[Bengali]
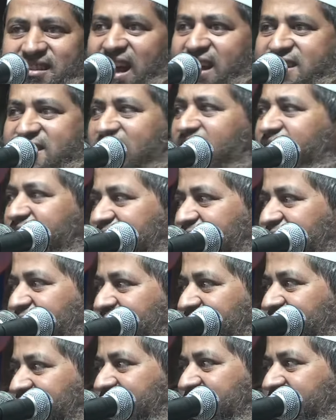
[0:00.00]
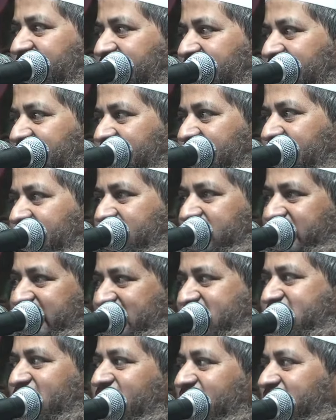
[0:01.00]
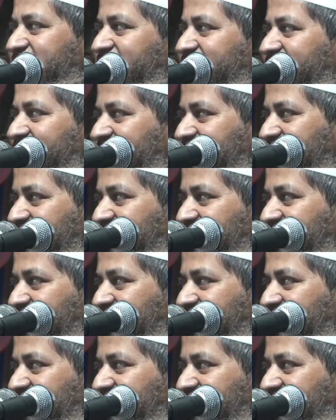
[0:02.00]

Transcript: ডাকছেন কে গেছেন কে